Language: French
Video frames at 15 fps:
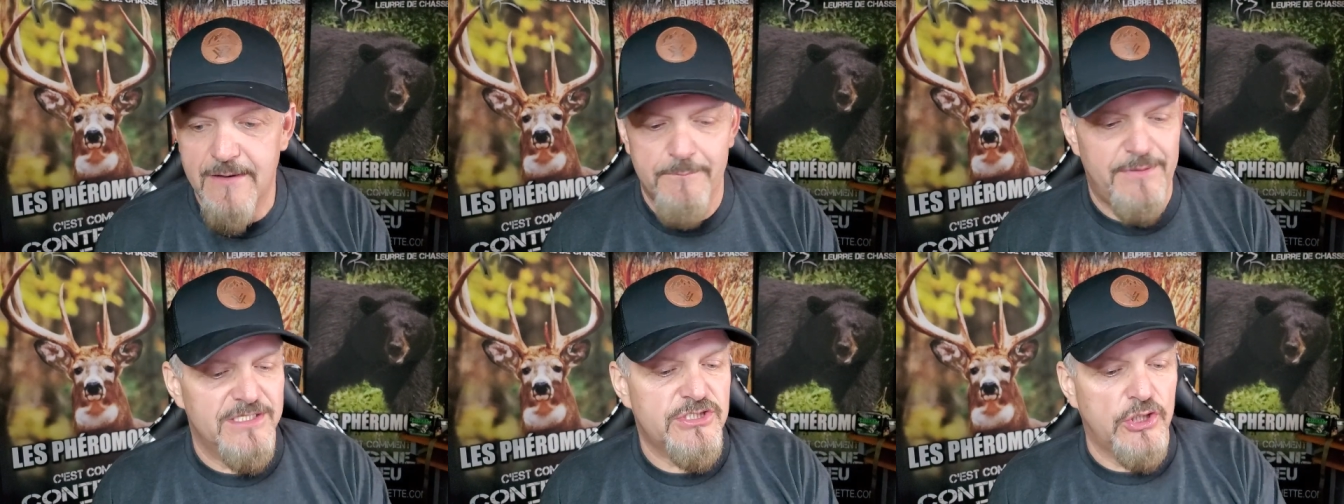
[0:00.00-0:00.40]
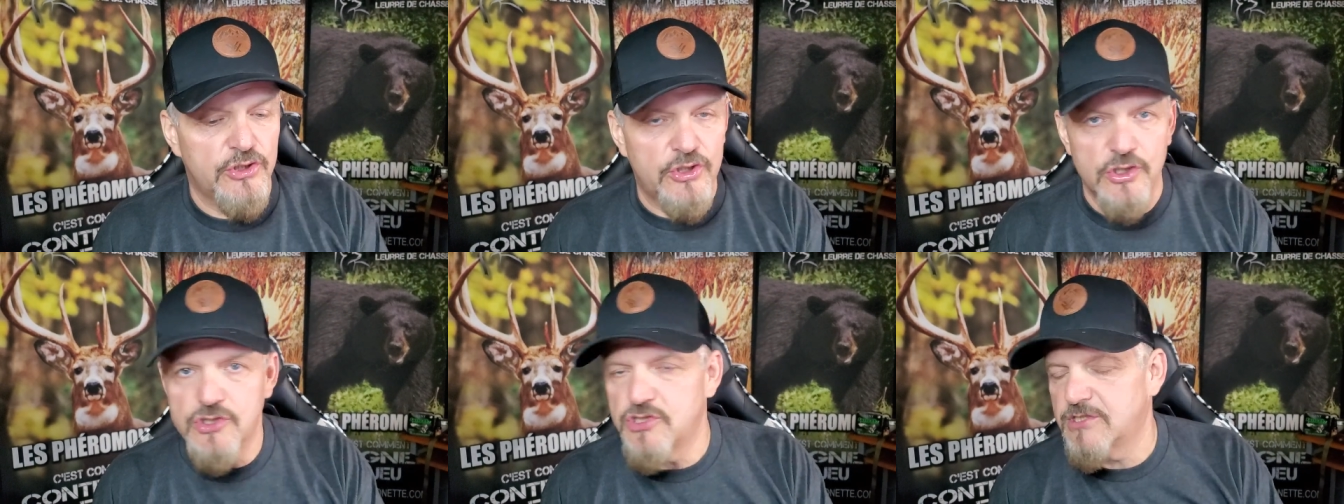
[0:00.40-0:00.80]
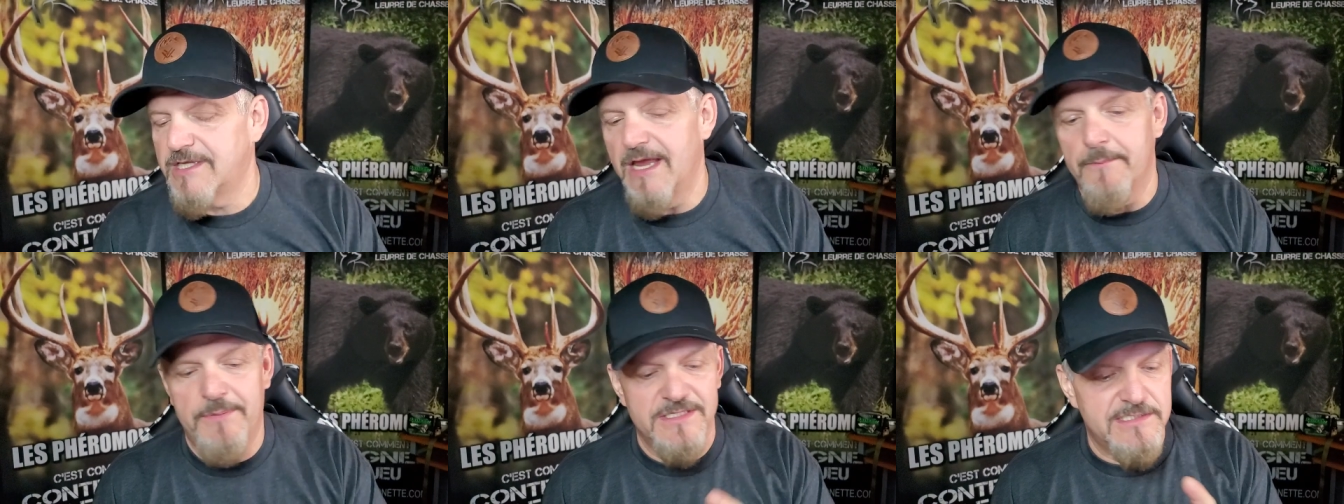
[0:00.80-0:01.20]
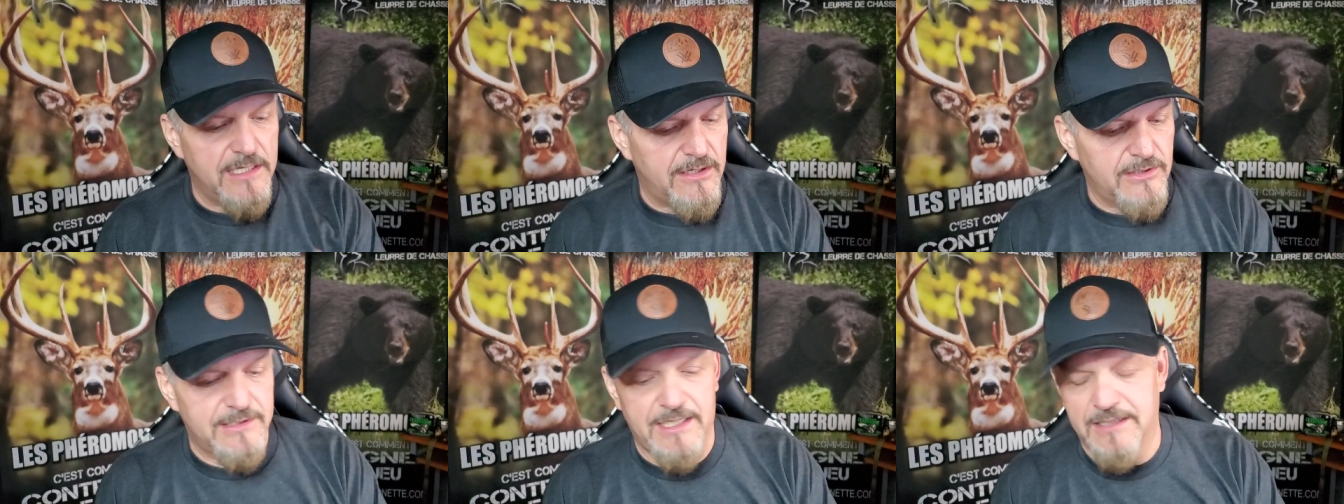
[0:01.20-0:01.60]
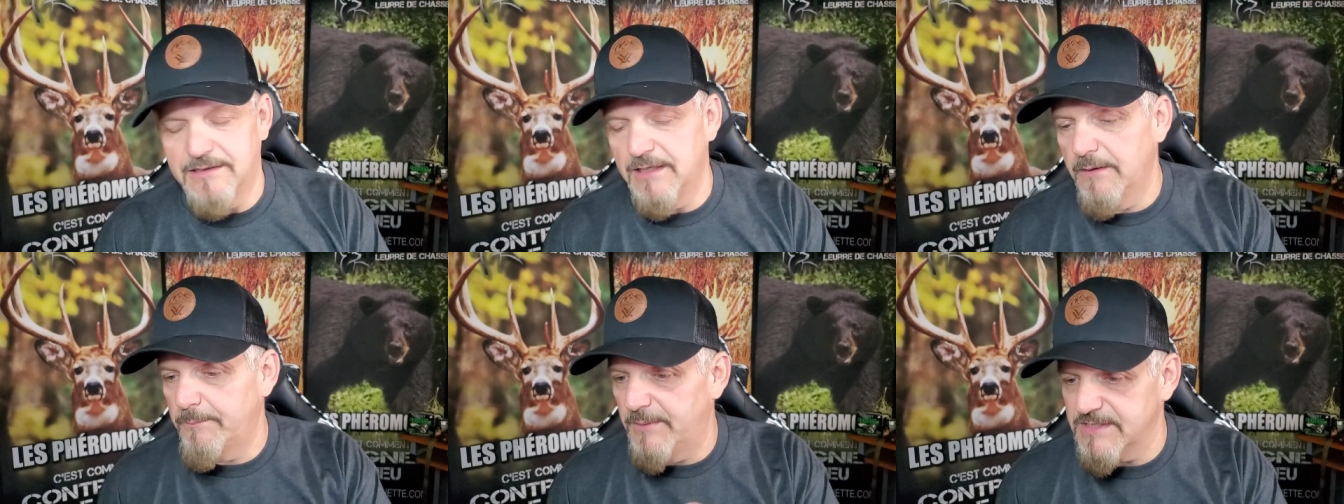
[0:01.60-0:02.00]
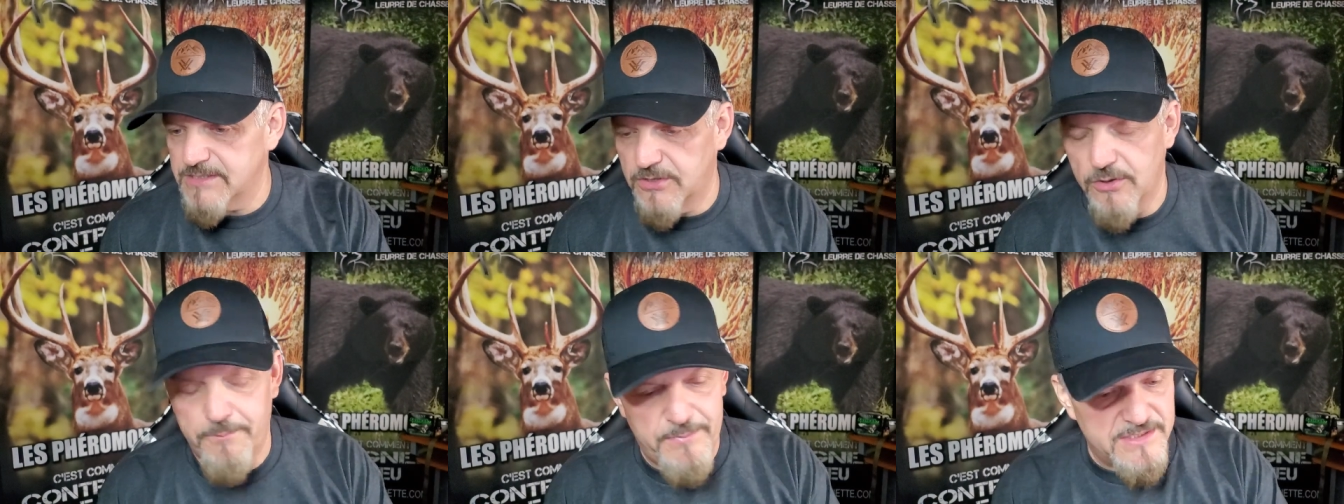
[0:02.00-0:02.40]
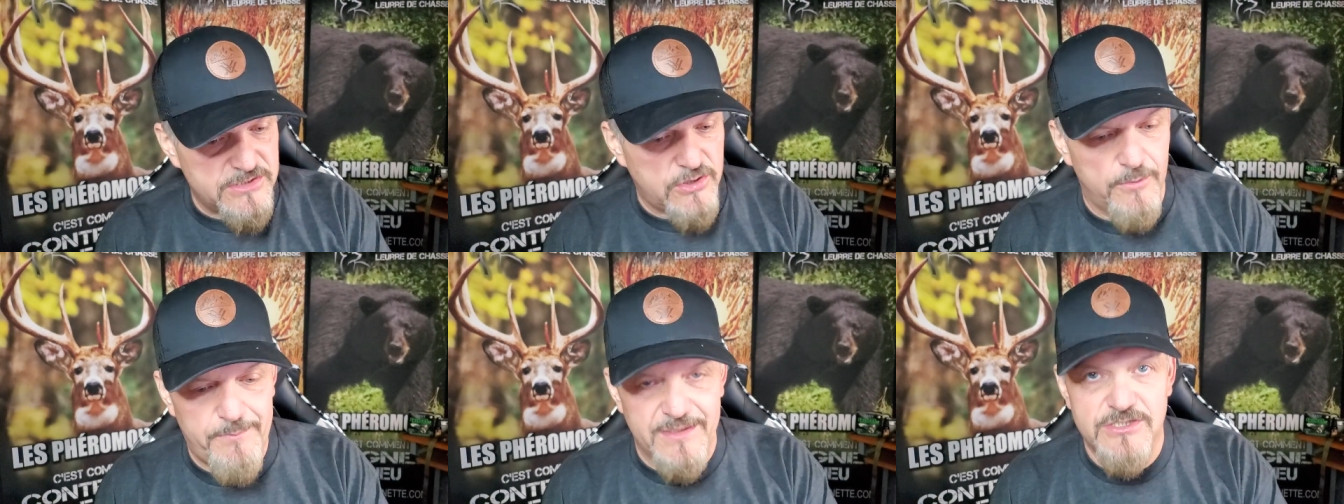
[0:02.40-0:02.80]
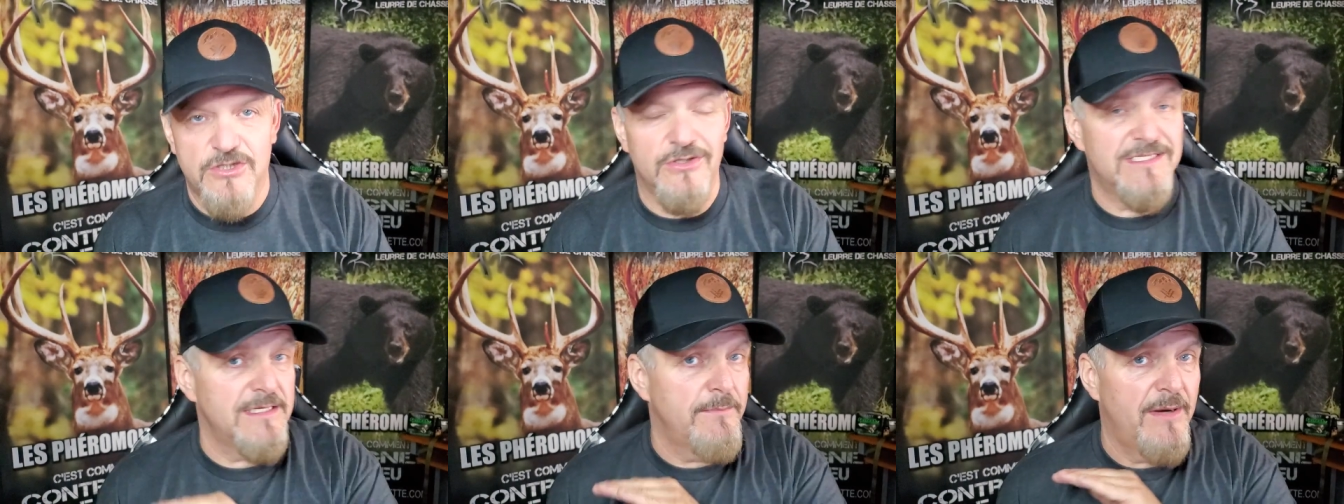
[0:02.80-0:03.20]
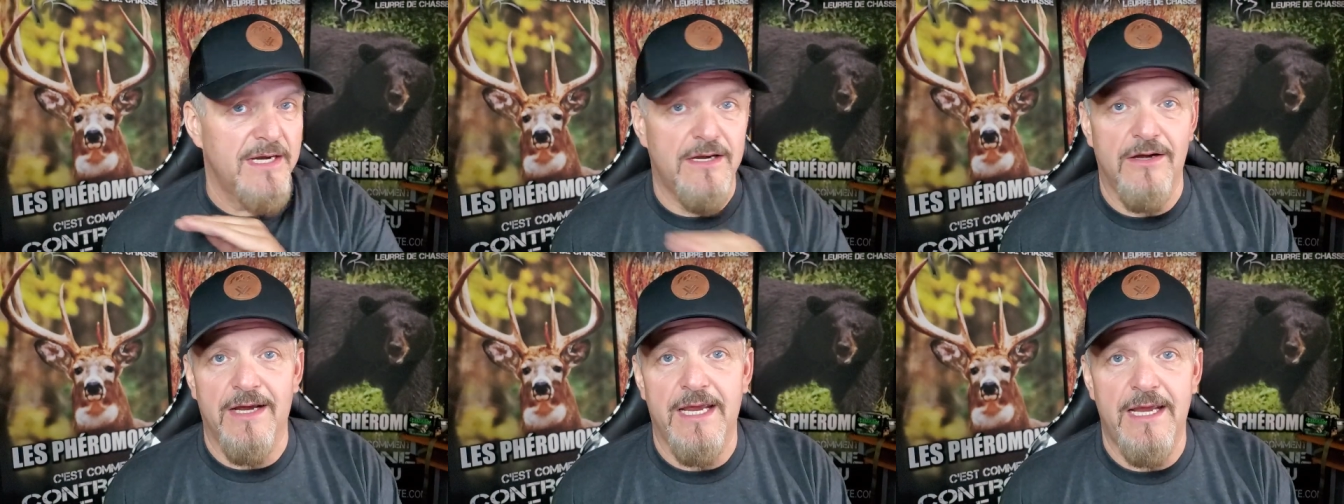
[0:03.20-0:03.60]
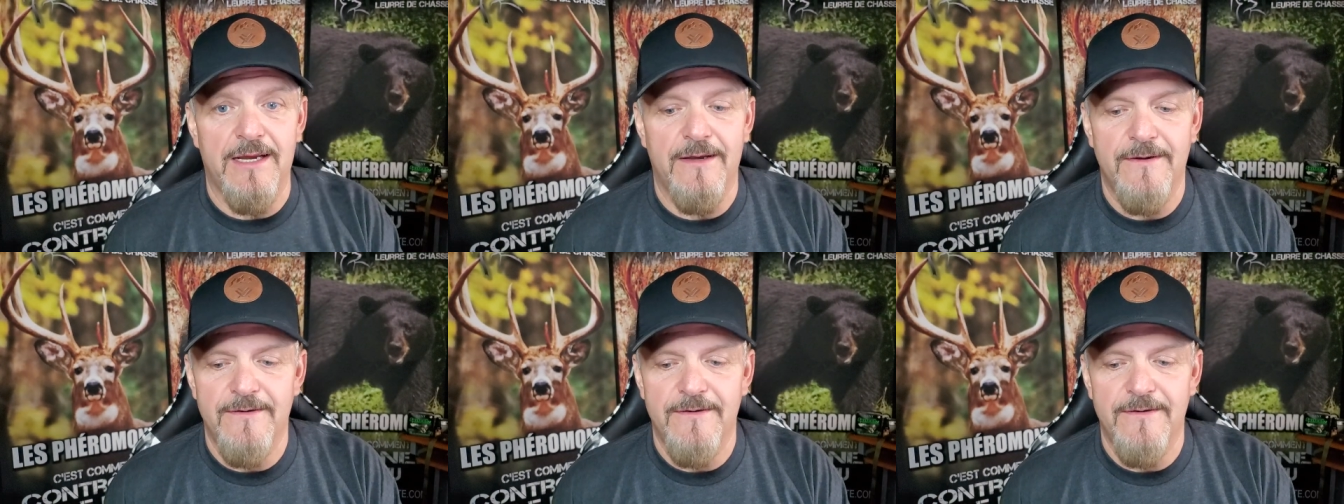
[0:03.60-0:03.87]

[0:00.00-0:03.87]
parce que tu as du temps, parce que tu es retraité, parce que, parce que, parce que, c'est bien correct.